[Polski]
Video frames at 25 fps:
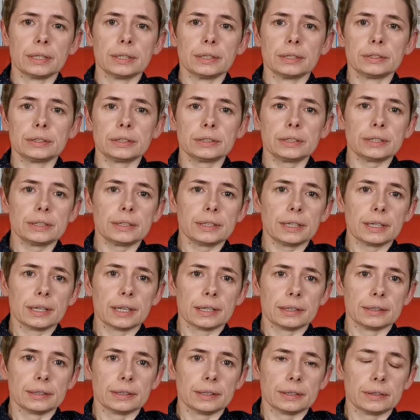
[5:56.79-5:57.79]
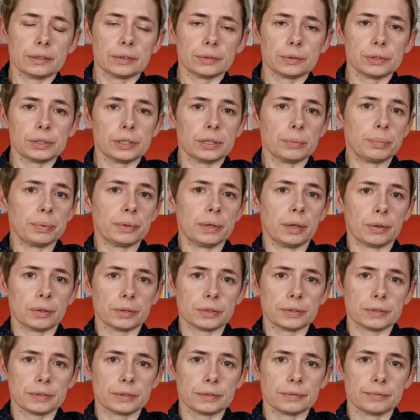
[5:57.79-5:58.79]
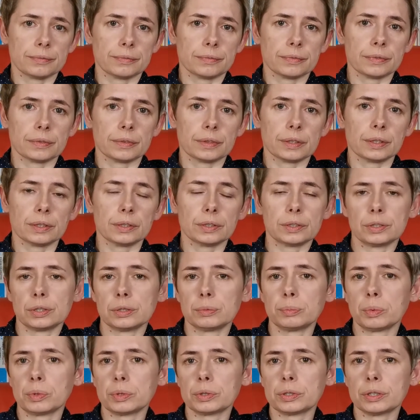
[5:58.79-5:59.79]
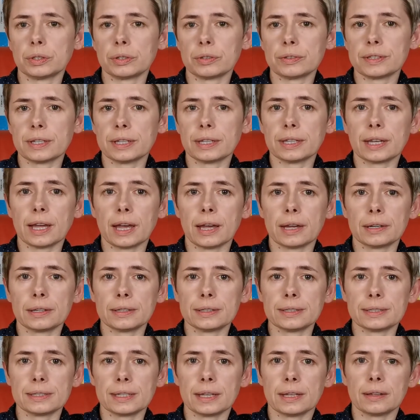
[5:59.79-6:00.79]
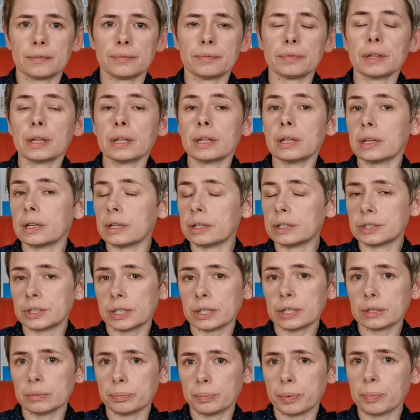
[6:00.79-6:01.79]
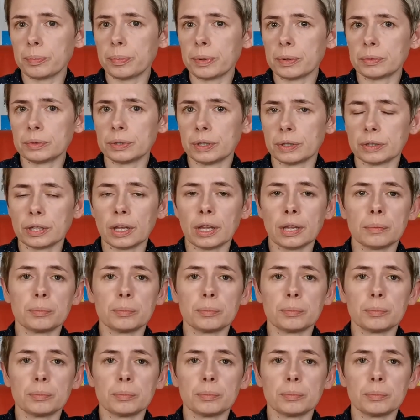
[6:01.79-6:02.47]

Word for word: Czy te tragedie to ślepy los, czy może rodzaj kary za grzechy popełnione